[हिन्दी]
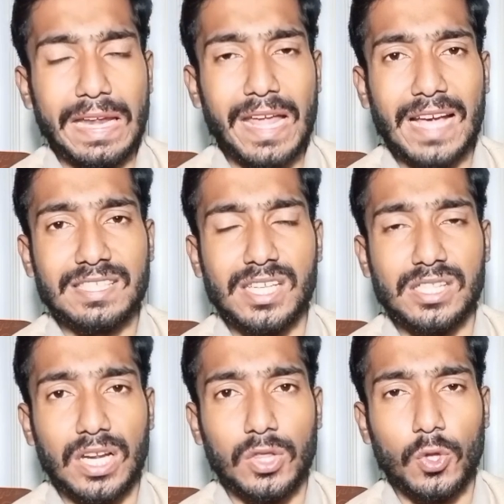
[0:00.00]
इन ऐसे
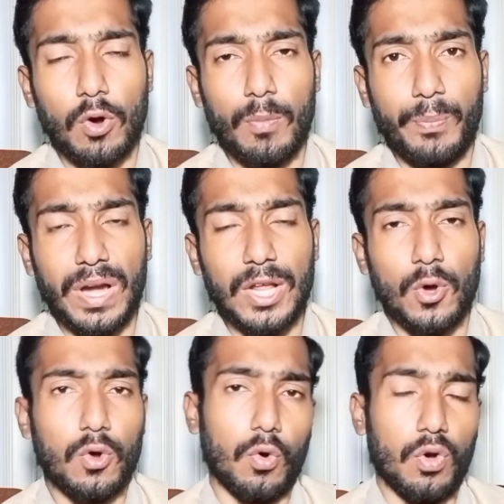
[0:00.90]
दरिंदों और
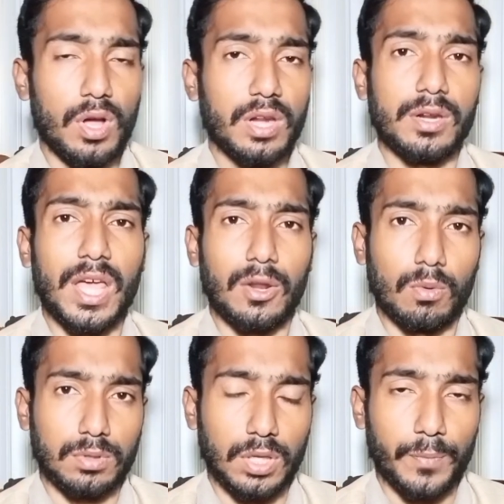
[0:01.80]
बेड़ियों को नहीं
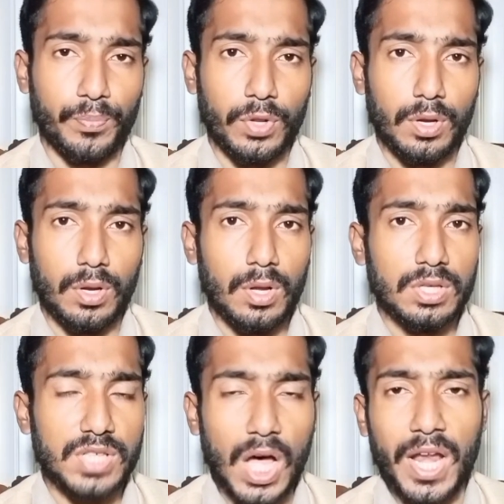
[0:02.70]
रोकती
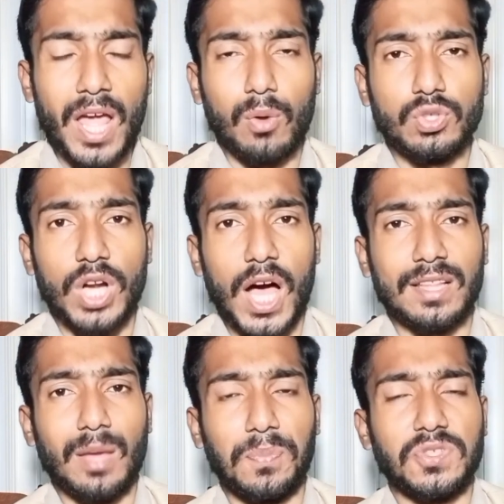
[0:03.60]
सानिया
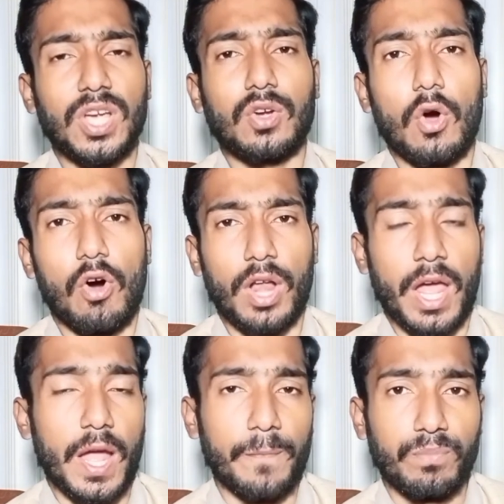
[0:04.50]
गुजरात के पीछे कौन
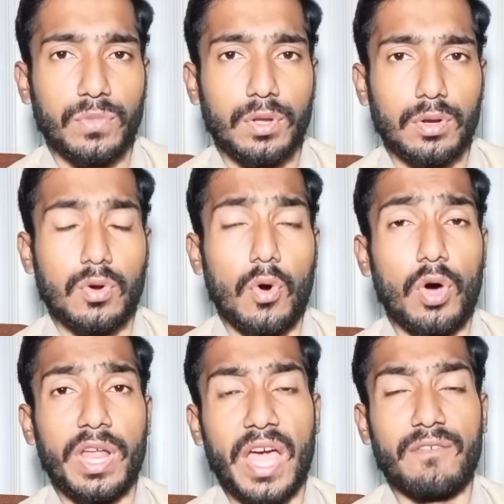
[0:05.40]
है
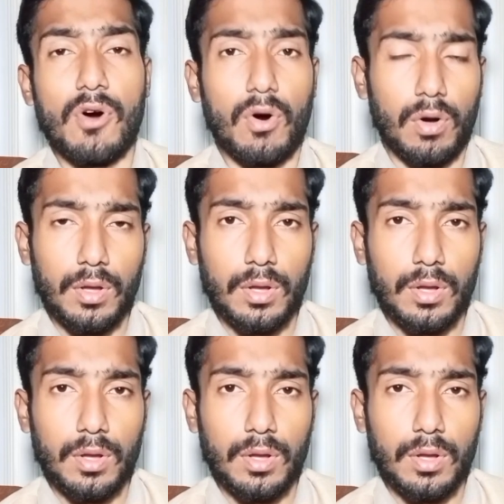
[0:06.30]
कौन है वो